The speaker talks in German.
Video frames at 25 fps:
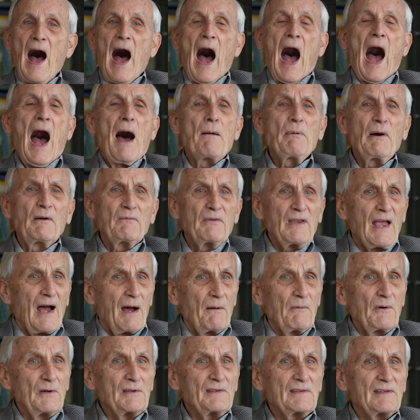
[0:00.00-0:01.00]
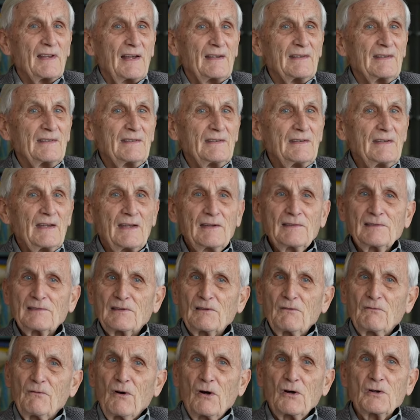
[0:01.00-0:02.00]
Aber wir haben uns dann die
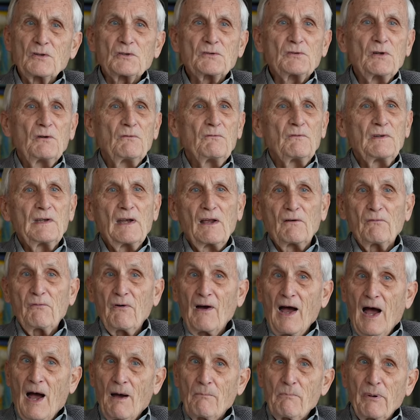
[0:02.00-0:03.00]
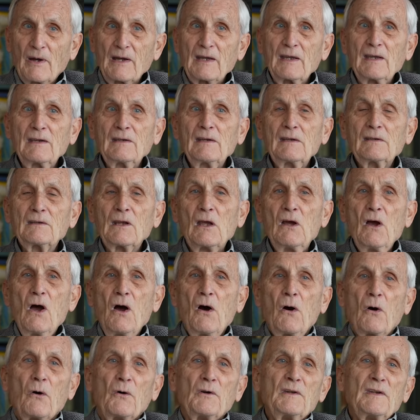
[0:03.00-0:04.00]
nächste Woche schon wieder verabredet
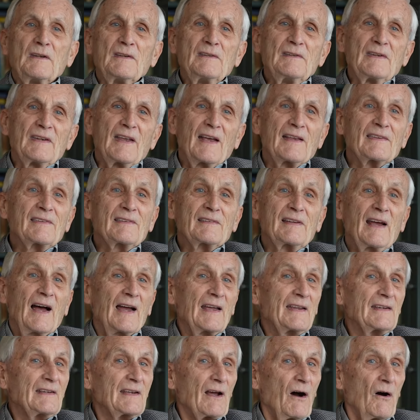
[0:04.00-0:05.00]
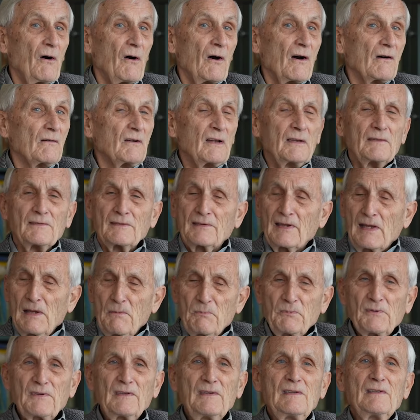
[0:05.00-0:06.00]
und in der Zeit auch
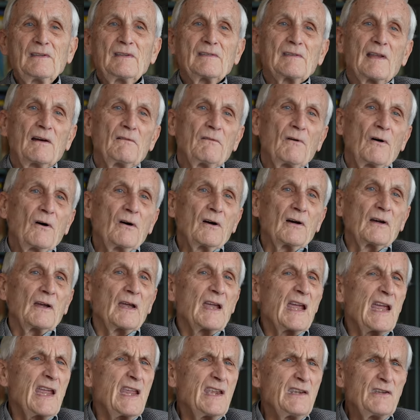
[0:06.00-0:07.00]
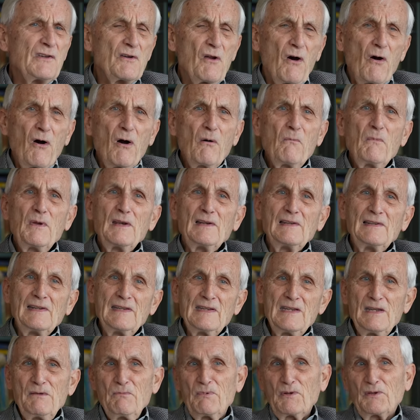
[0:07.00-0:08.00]
selbst in dieser Woche enorme
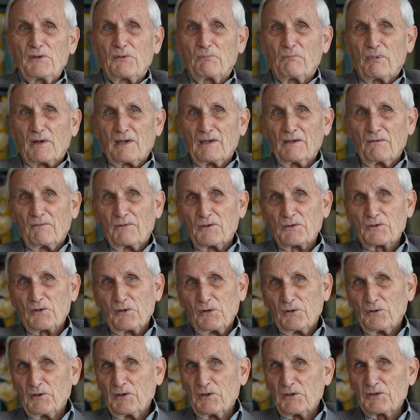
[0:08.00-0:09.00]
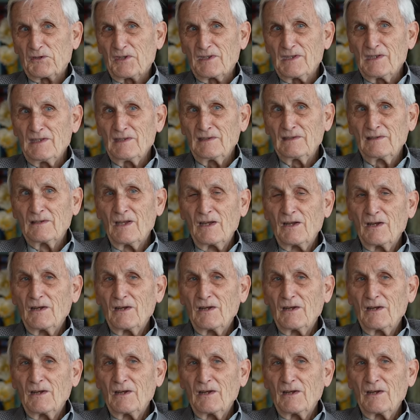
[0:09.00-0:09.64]
Liebesbriefe schon geschickt